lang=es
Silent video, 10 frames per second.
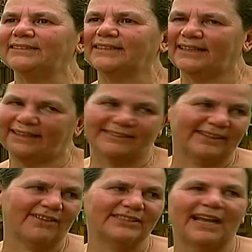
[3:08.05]

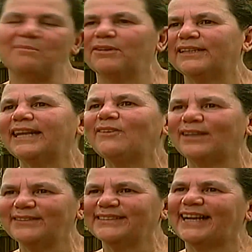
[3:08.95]
Eh, se alborotan
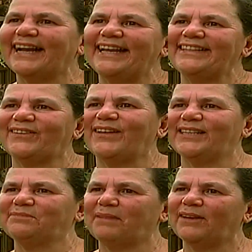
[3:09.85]
cuando están ahí
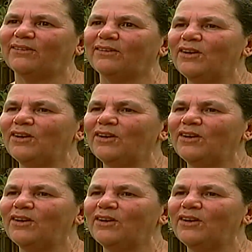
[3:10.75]
todas, pero